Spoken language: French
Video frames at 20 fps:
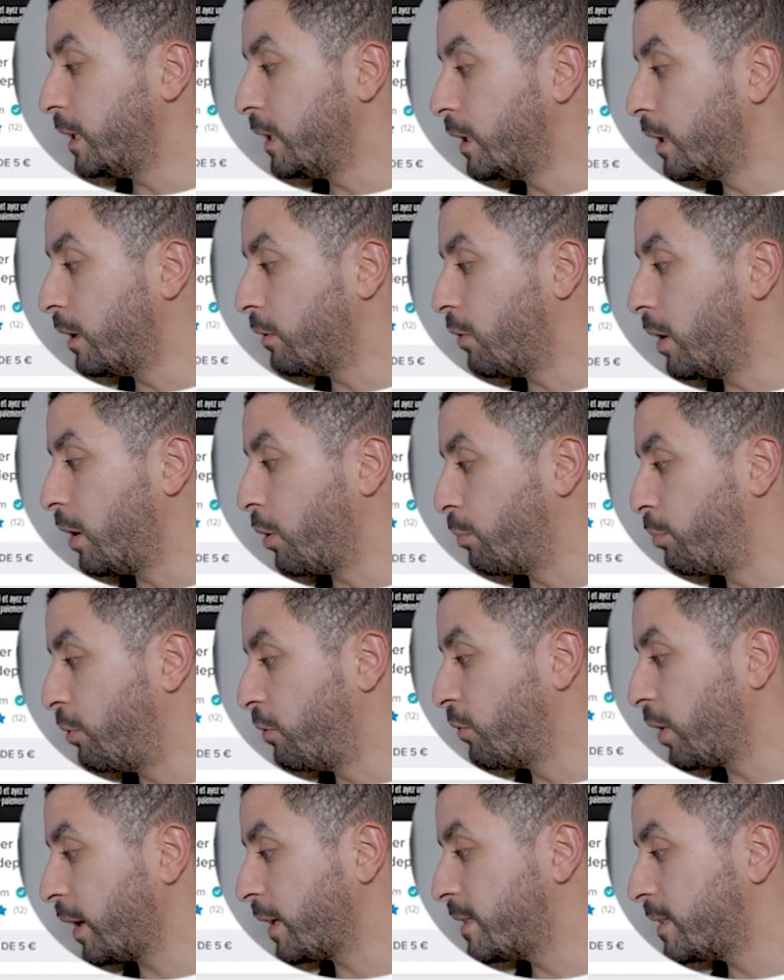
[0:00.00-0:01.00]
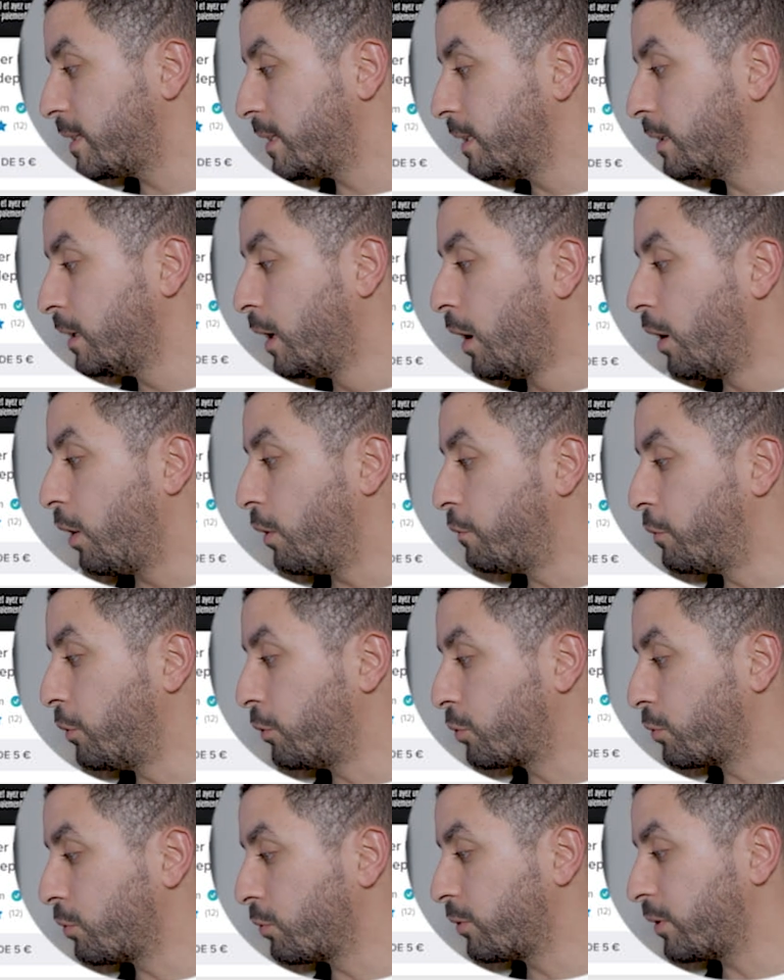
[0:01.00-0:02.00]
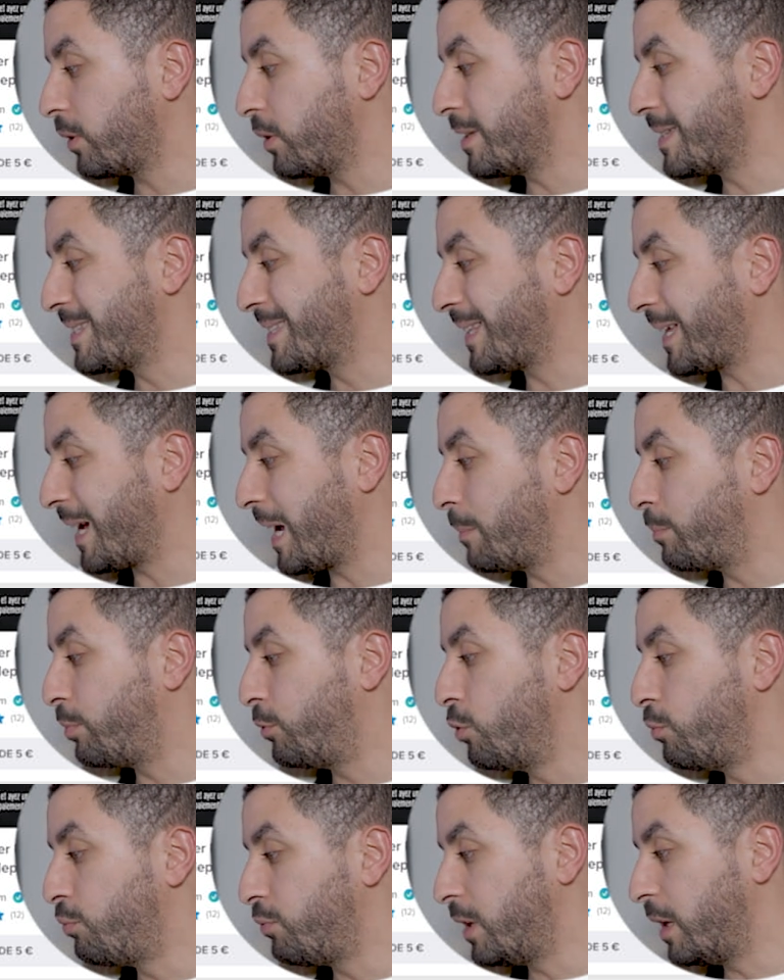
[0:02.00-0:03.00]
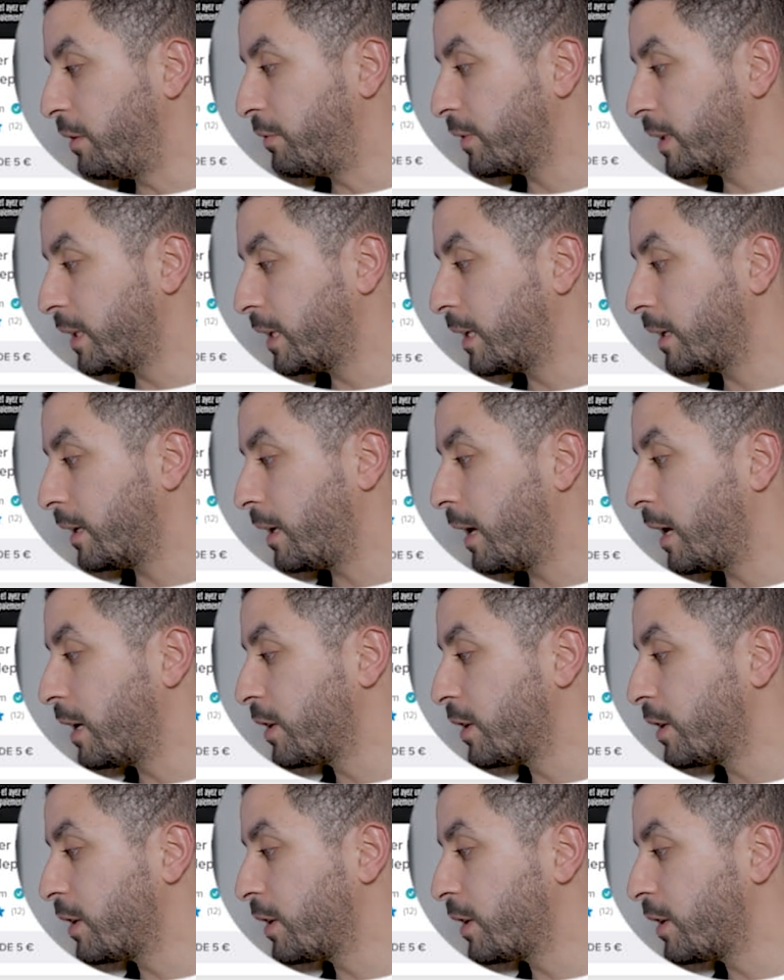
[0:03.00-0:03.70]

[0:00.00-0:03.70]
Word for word: Et voilà, on peut le voir ici, votre compte Stripe depuis l'Afrique,